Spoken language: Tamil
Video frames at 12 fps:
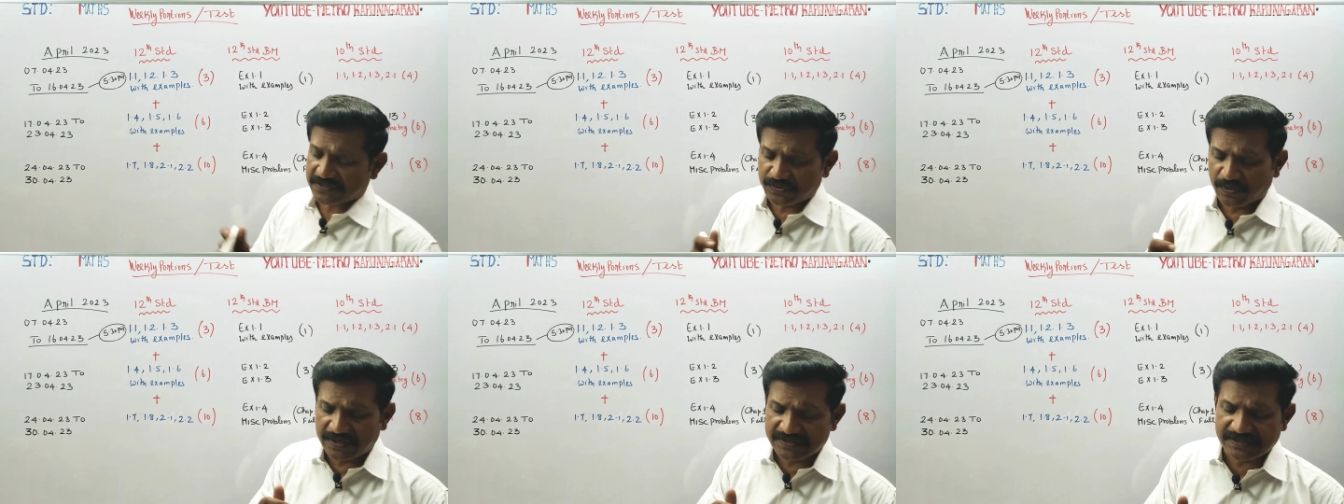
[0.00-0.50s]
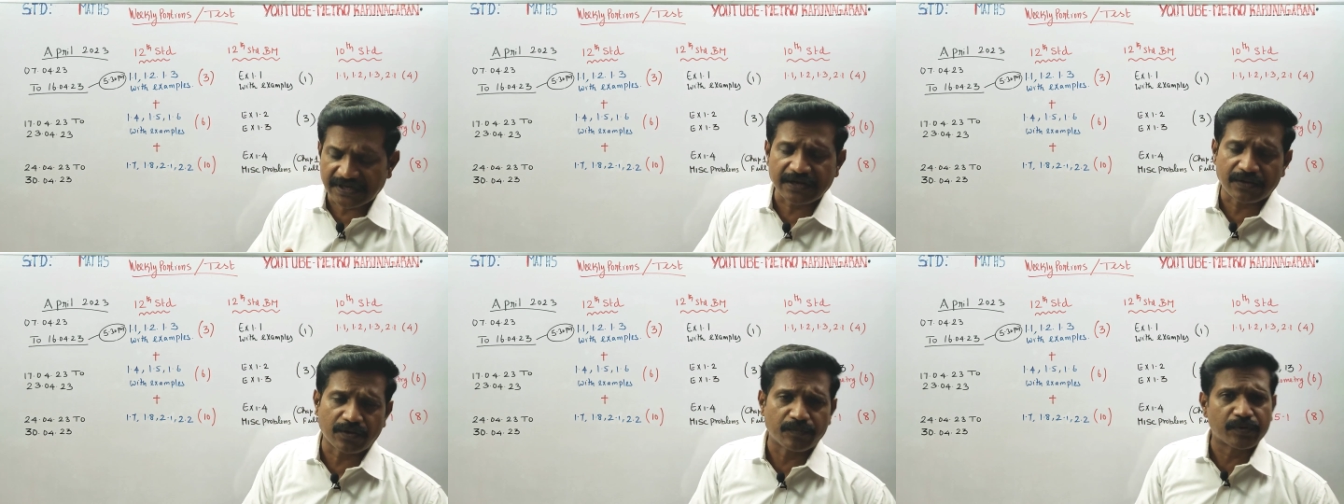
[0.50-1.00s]
மேக்ஸ் ஸ்டூடெண்ட்ஸுக்கு
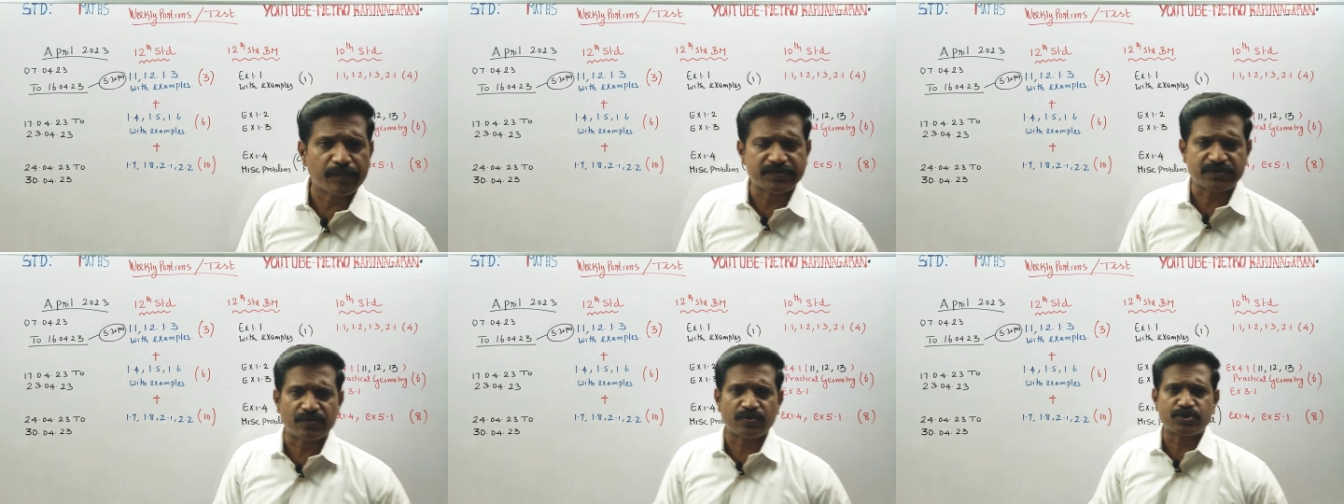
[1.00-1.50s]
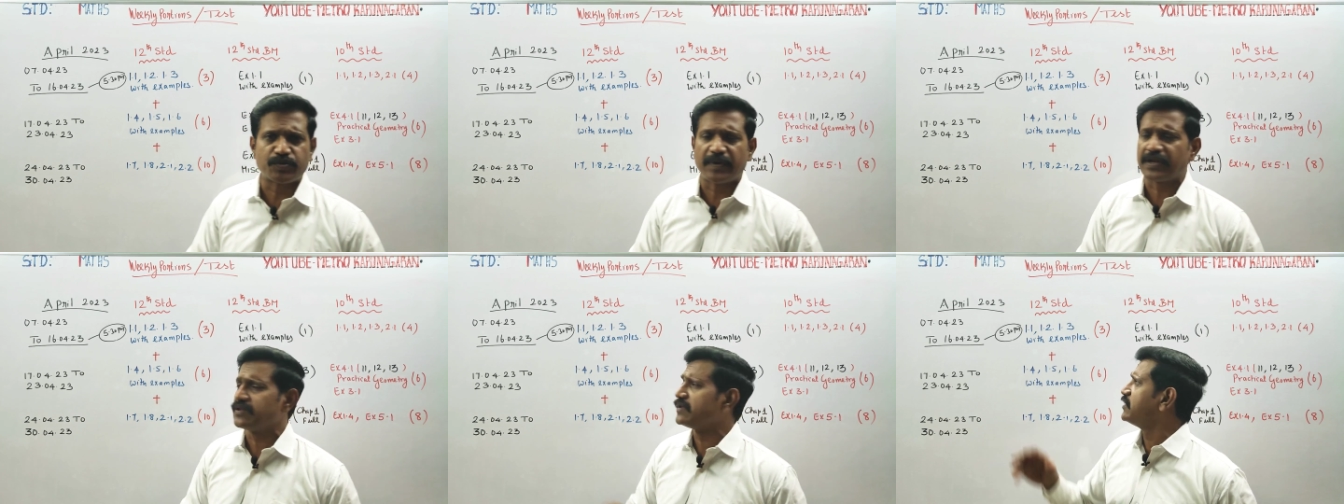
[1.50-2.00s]
எனக்கு ரொம்ப ரொம்ப
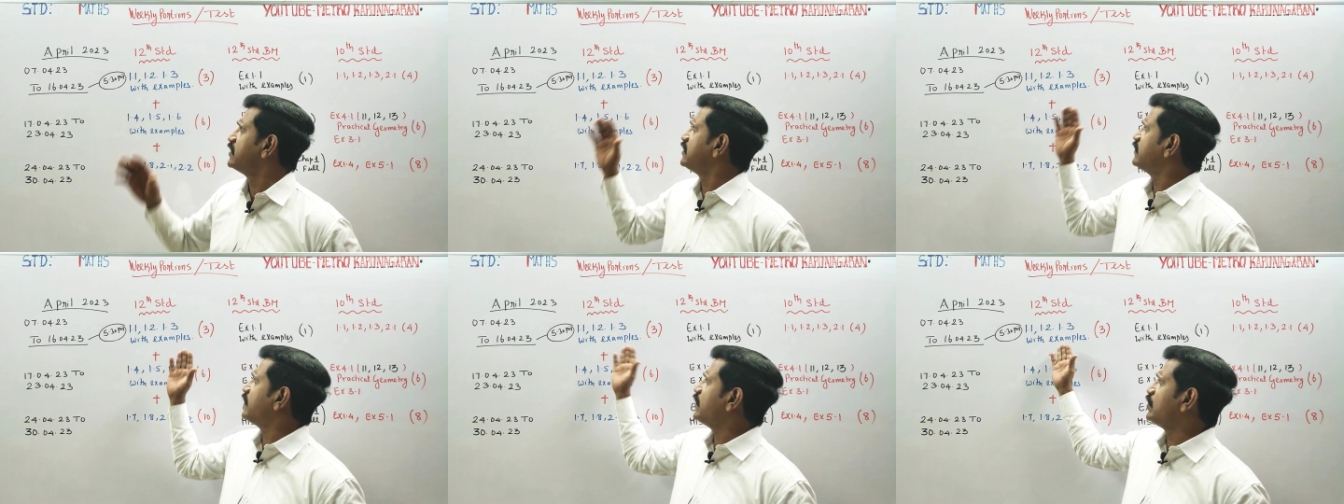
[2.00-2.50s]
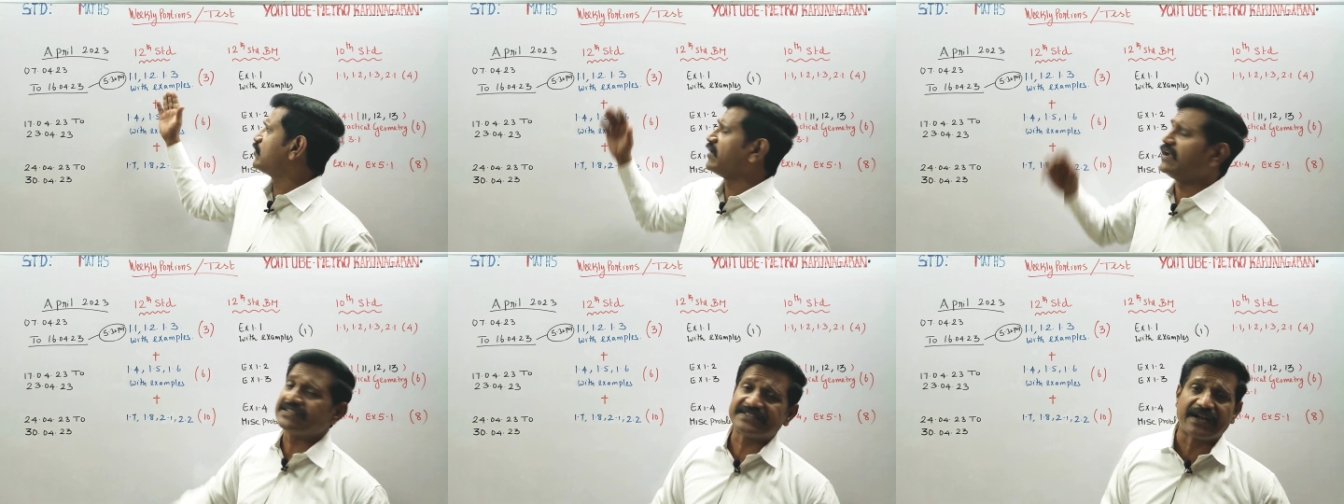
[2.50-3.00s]
சந்தோஷமாக இருந்தது இந்த வீடியோ
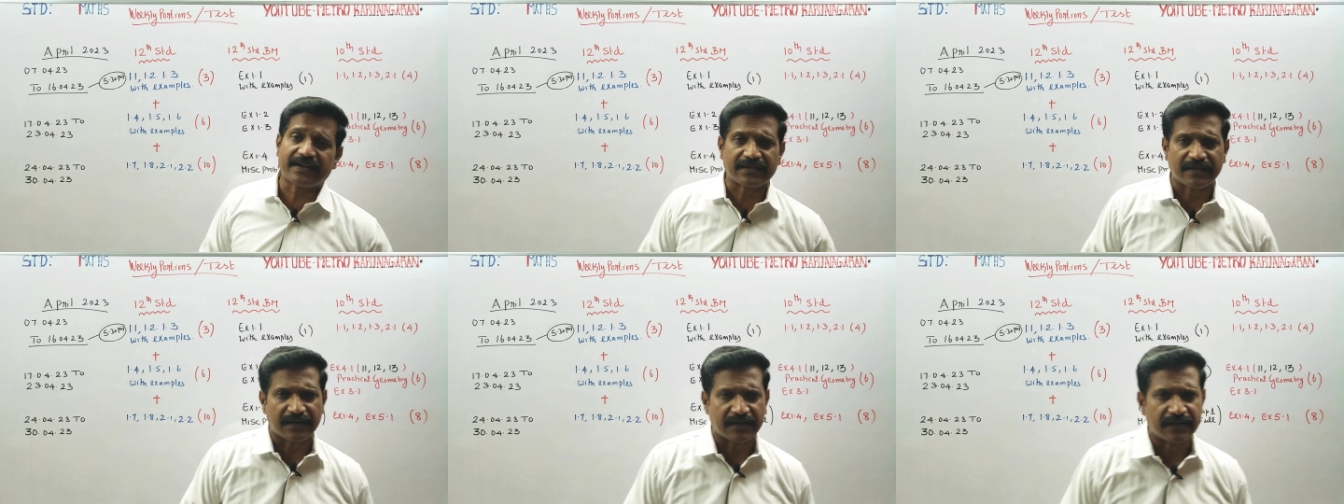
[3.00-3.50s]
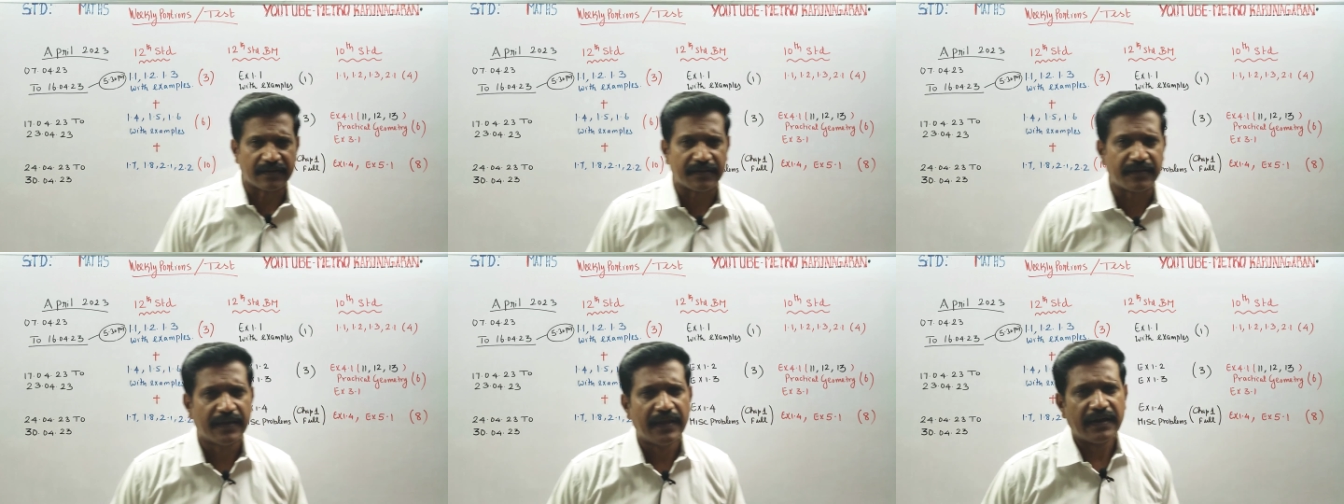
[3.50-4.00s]
ரிலீஸ் ஆனதுலேருந்து
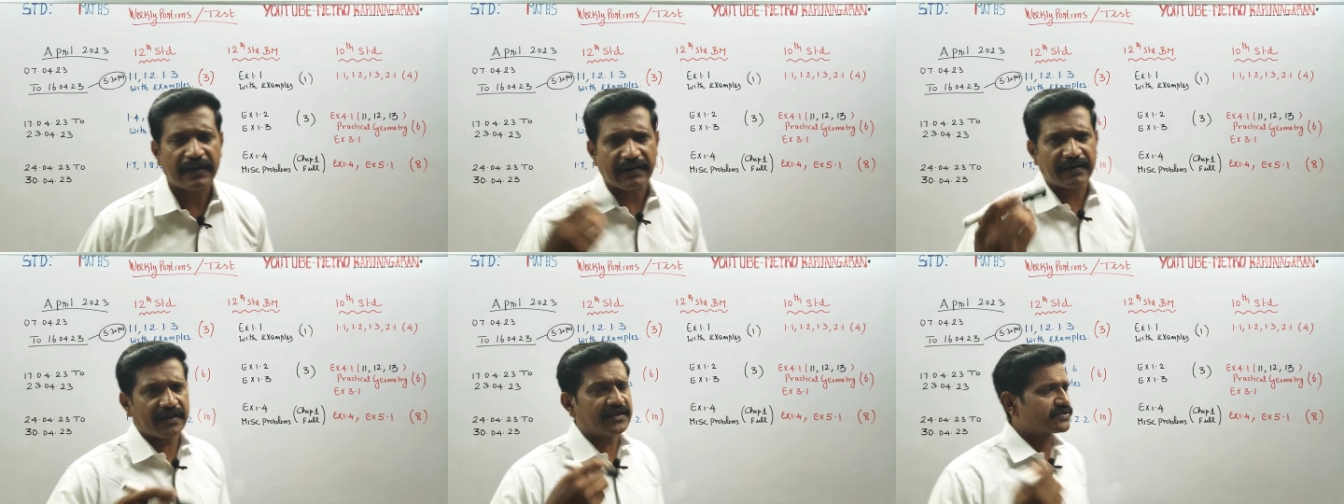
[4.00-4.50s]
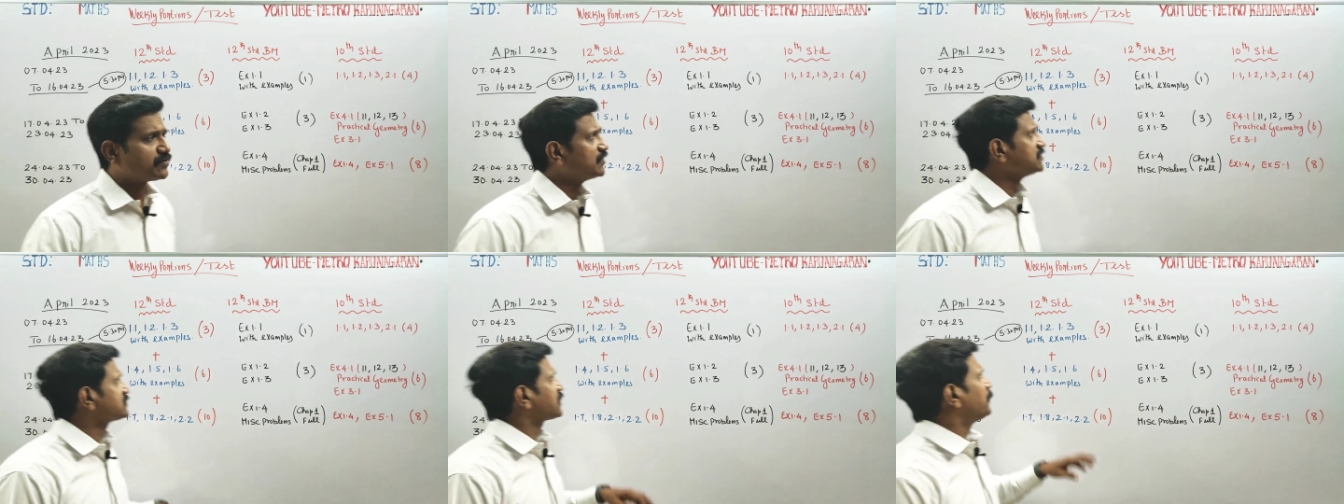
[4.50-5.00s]
நிறைய ஸ்டூடெண்ட்ஸ்